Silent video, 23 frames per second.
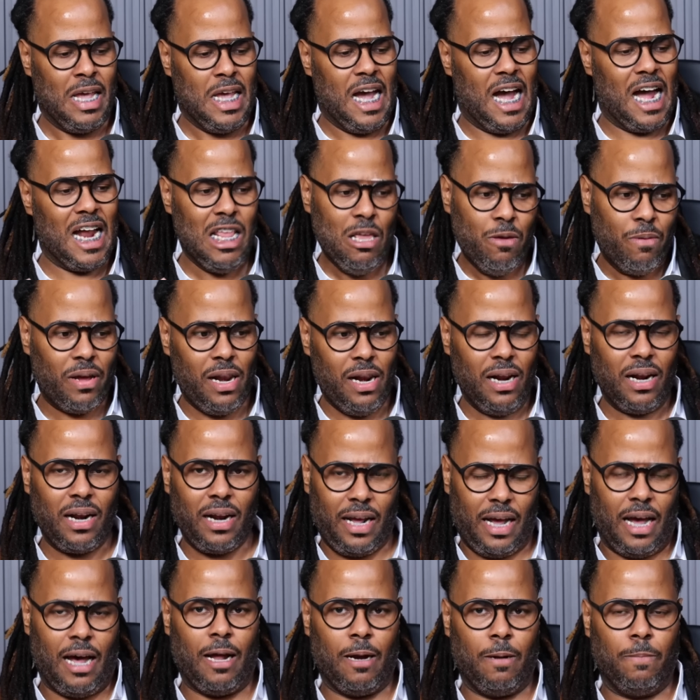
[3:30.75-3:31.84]
A nivel
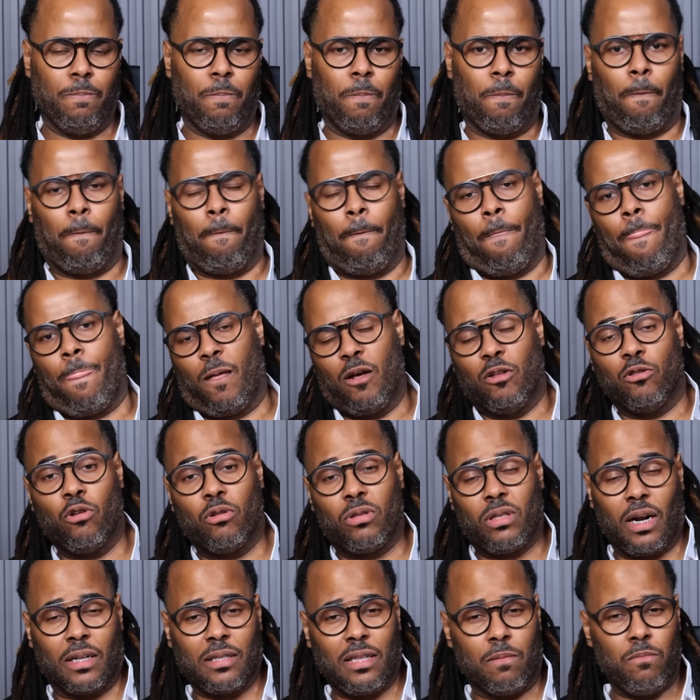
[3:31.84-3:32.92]
real, cuando
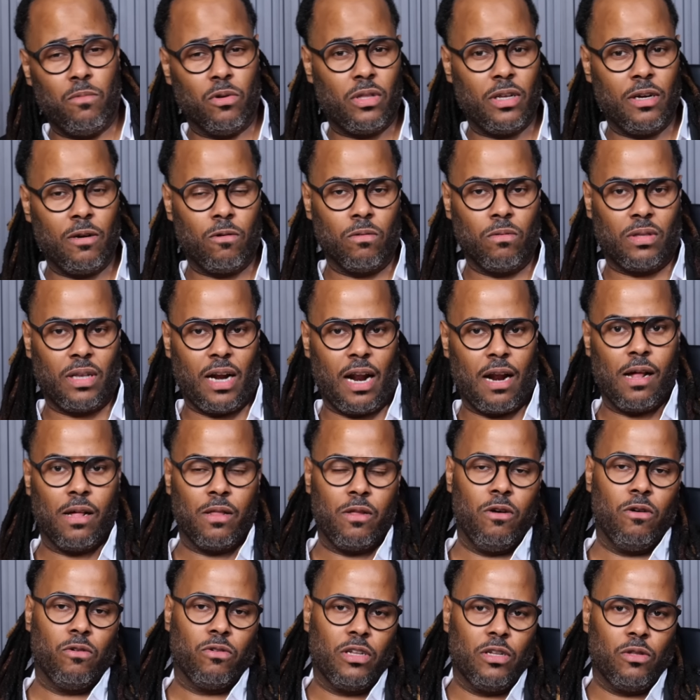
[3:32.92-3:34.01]
tratamos de encontrar a
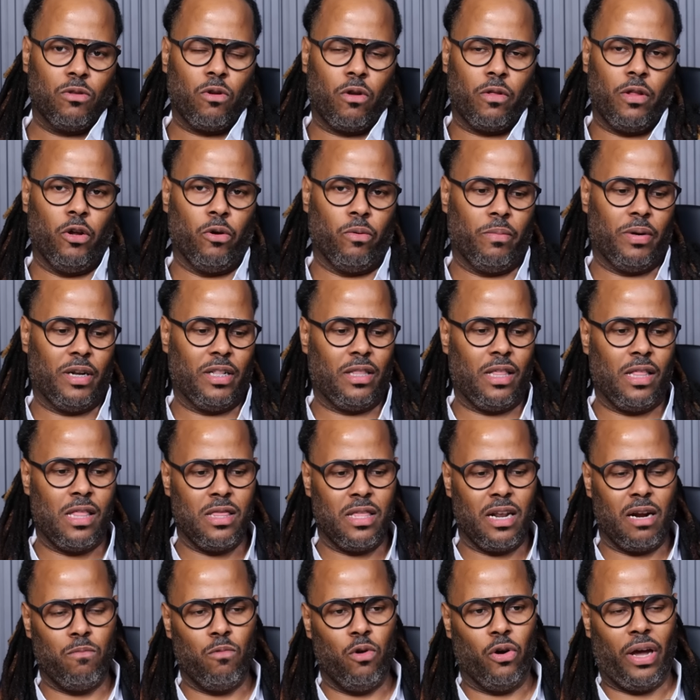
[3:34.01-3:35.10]
Dios dentro del hombre,
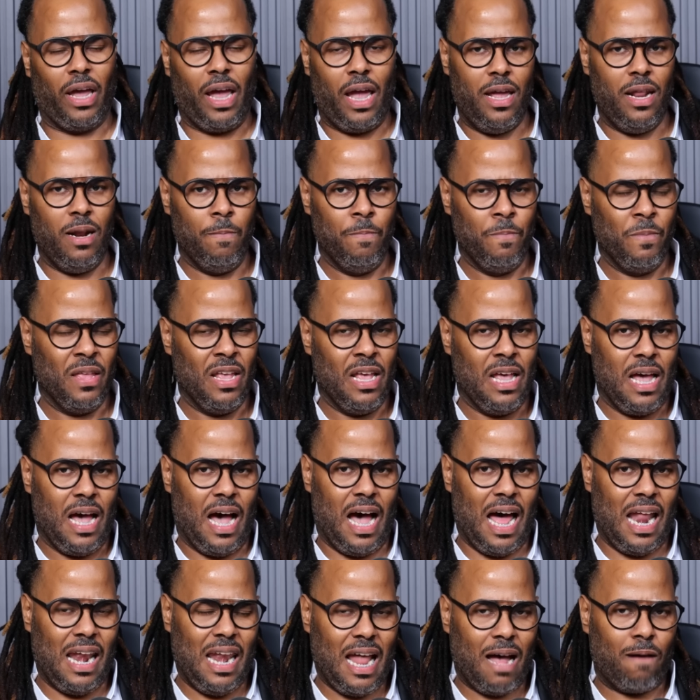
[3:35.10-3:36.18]
tendremos que ir
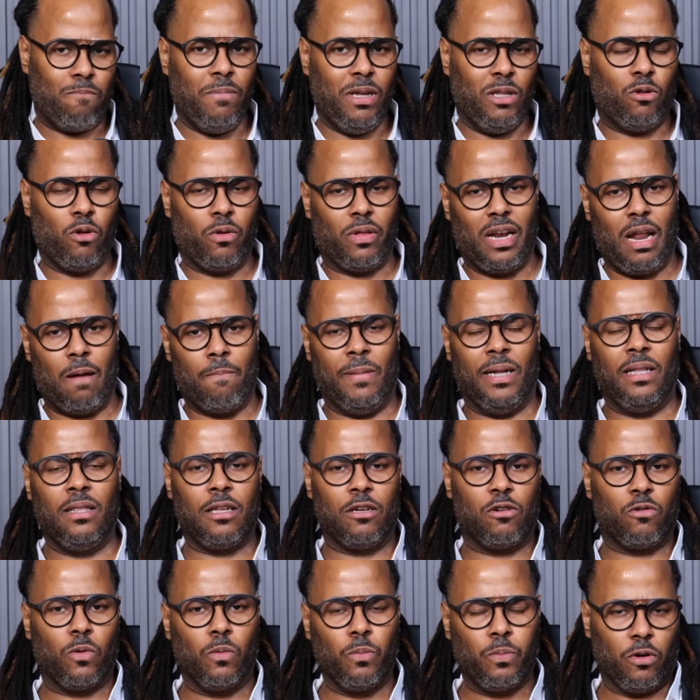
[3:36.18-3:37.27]
al ámbito de la mente
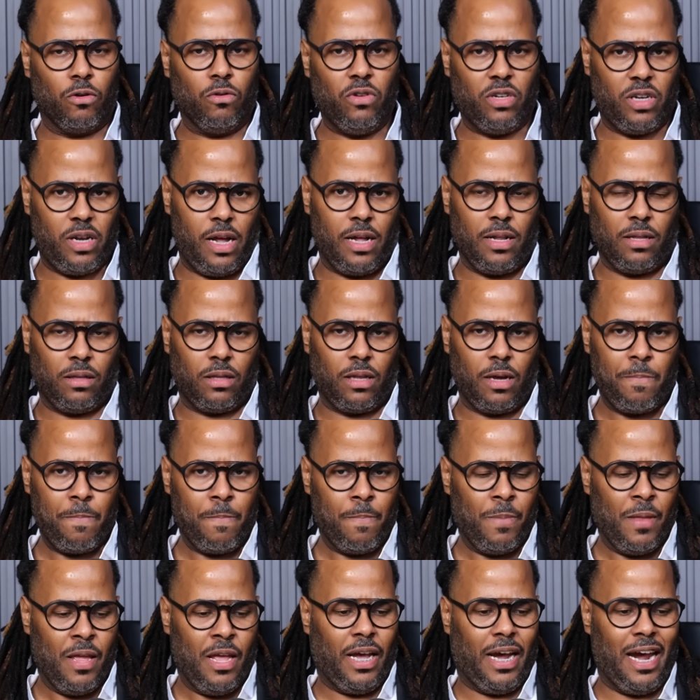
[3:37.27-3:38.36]
subconsciente,
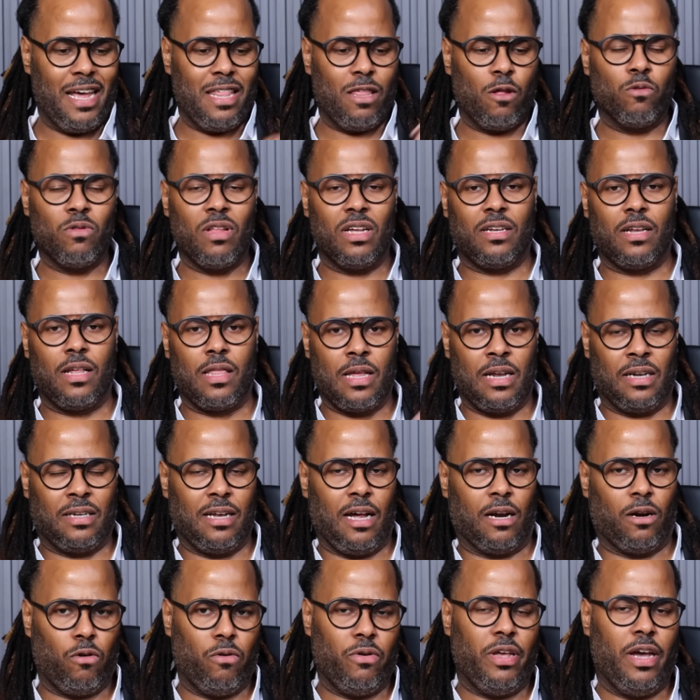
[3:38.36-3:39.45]
que es donde se
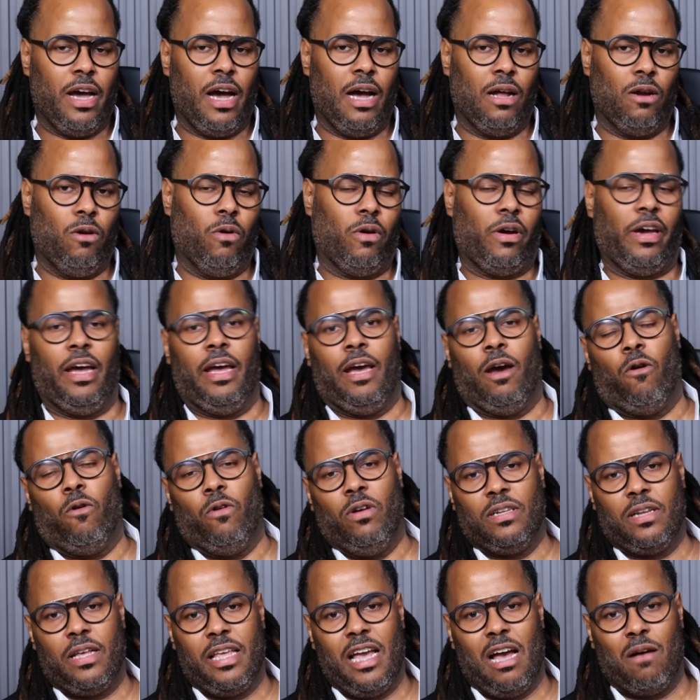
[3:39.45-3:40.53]
desarrolla lo que hoy
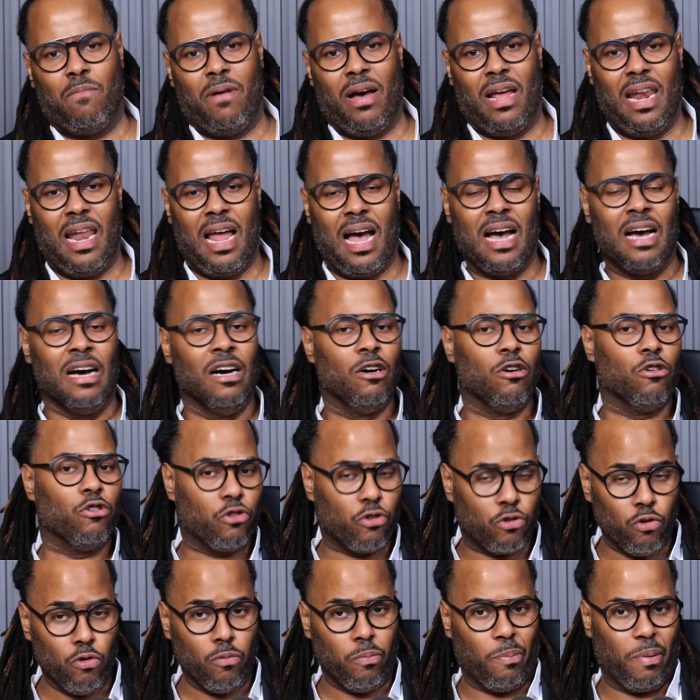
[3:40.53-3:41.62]
se llama la
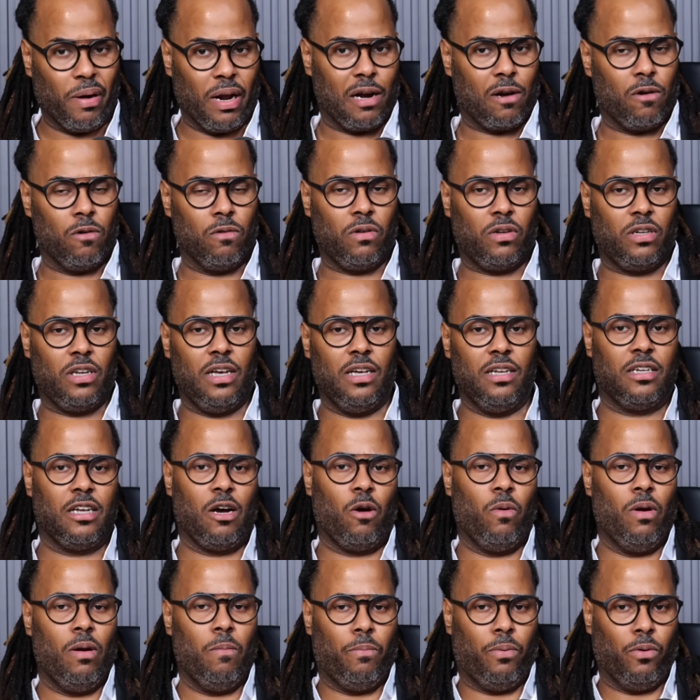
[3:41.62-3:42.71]
supraconciencia
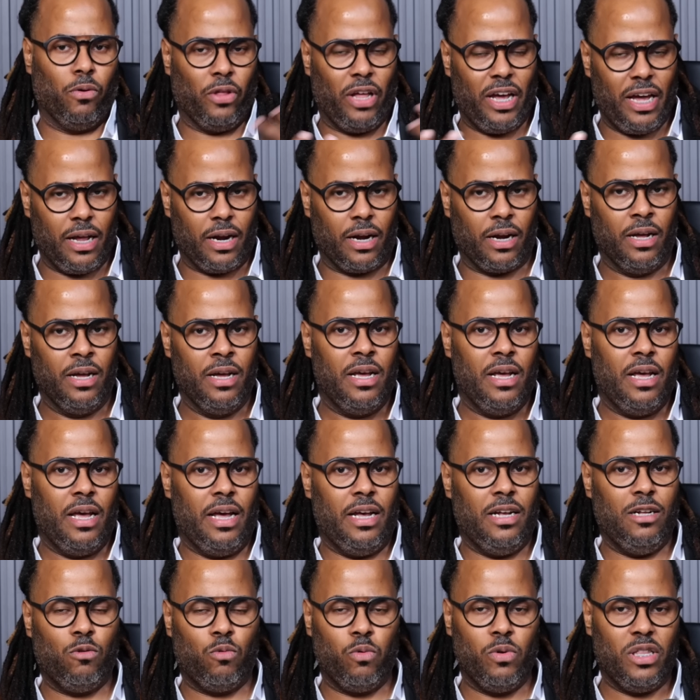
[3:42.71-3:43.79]
o el poder
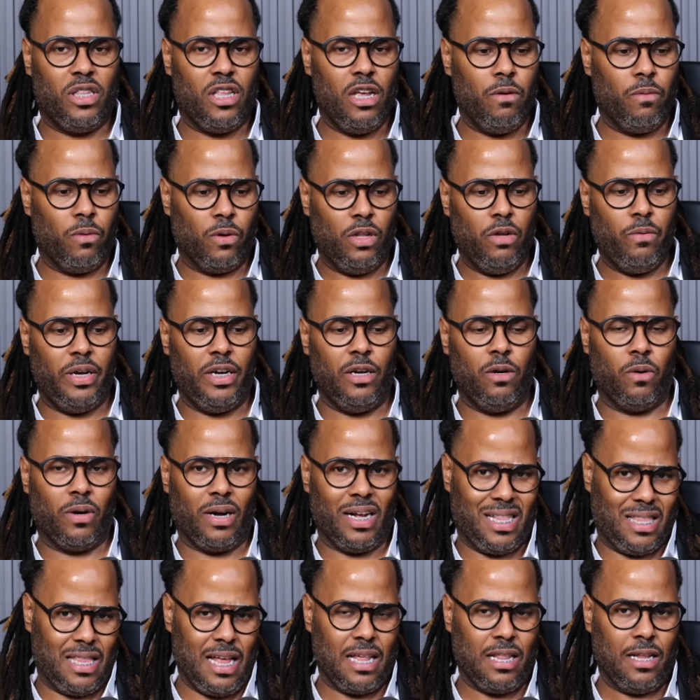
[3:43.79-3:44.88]
intuitivo divino que
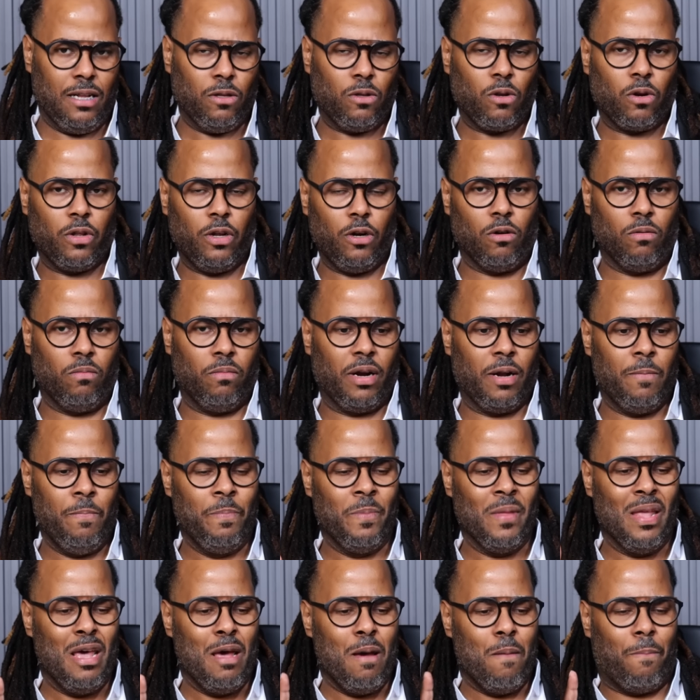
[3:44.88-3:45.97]
está dentro del hombre,
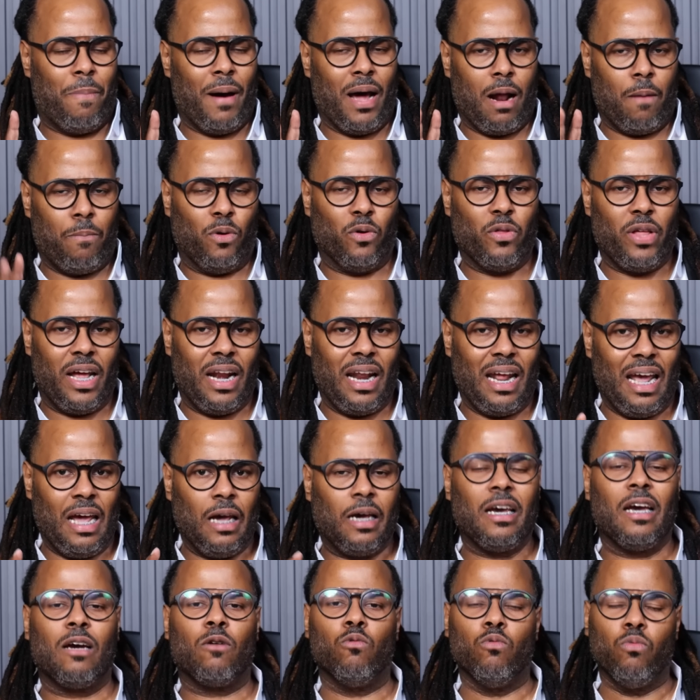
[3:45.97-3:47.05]
para poder
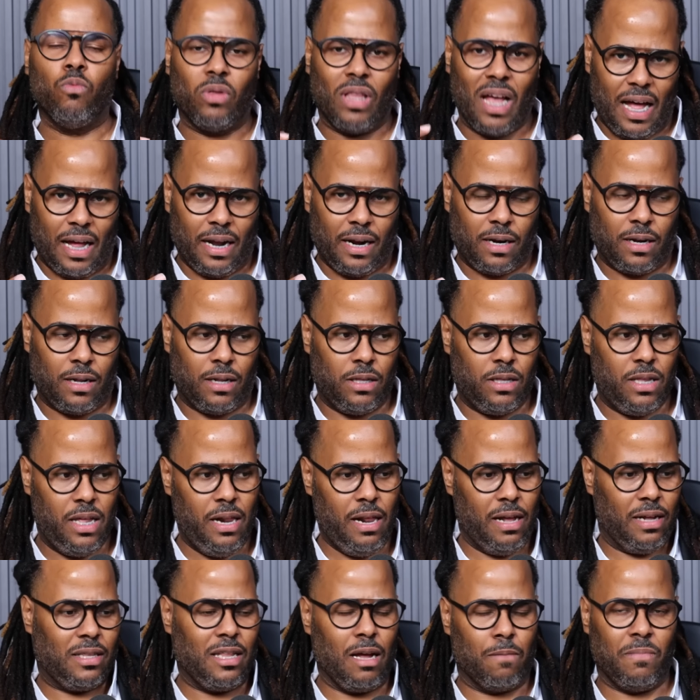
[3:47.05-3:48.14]
ejecutar
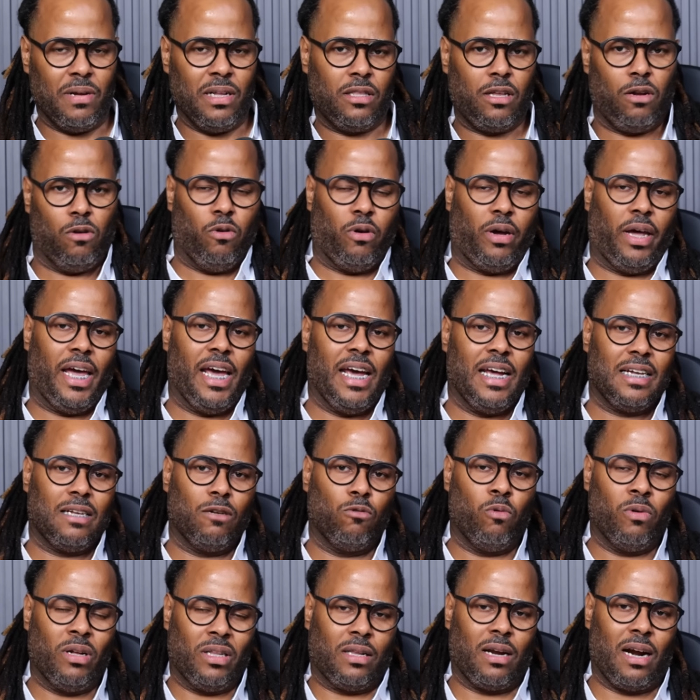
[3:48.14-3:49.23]
directamente lo que es
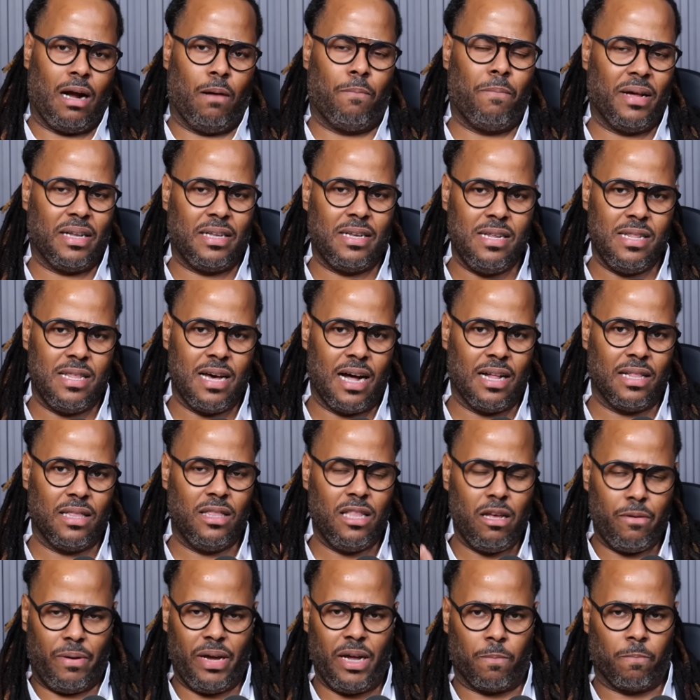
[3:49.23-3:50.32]
nuestra capacidad
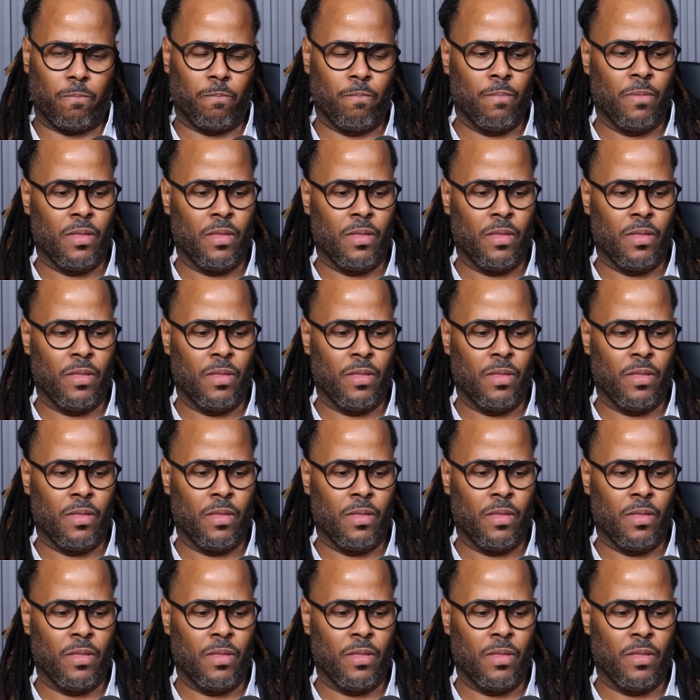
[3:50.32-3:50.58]
de ver.